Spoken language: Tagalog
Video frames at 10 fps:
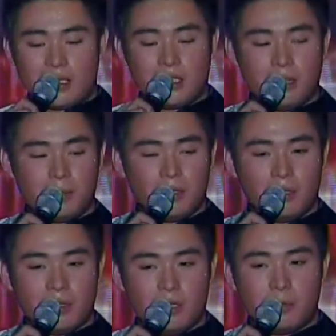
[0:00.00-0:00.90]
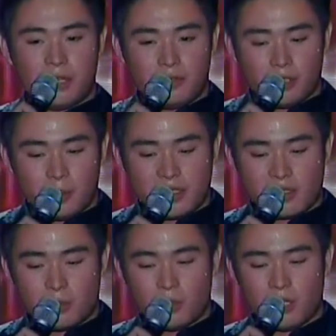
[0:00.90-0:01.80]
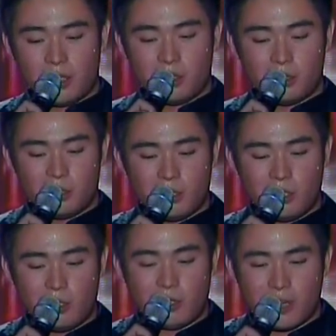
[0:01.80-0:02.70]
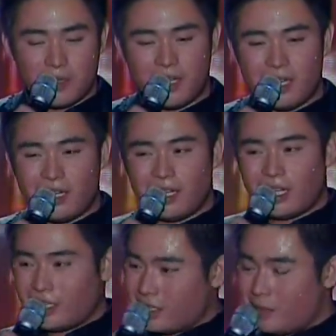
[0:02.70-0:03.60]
actually po, yung performance ko po ngayon, yung napiling kanta